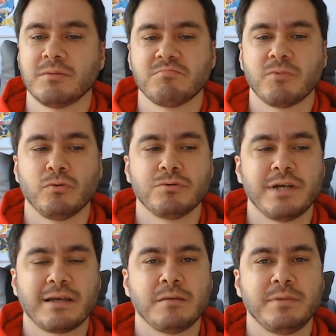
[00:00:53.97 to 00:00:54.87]

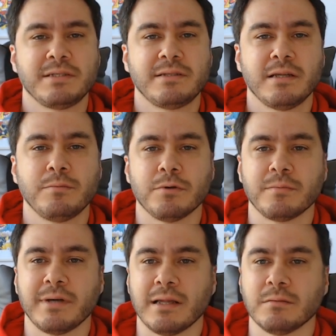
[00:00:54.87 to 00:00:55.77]
olacak gibi hissetmiyorum
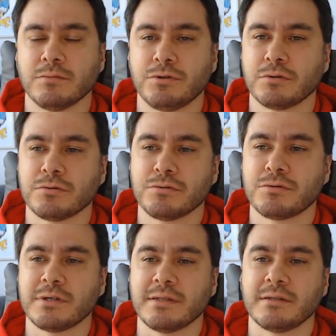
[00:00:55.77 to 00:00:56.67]
kendimi. Çok uzun
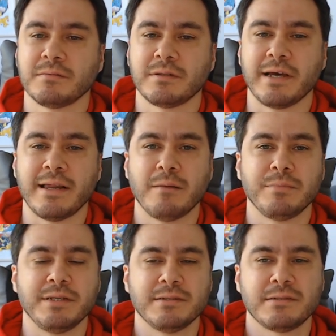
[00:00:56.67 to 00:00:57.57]
süredir gelen
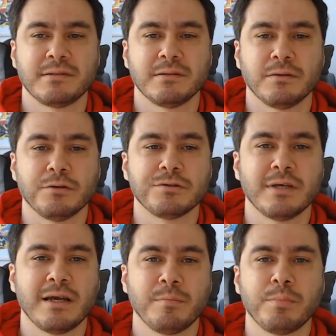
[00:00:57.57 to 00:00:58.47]
bir his. O
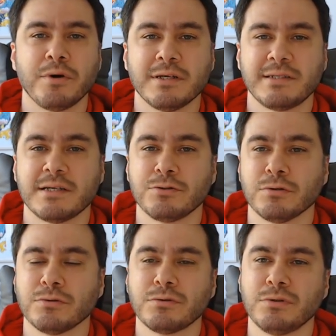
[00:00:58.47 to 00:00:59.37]
yüzden hep böyle
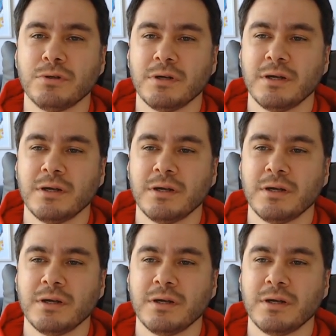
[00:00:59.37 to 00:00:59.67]
sezonluk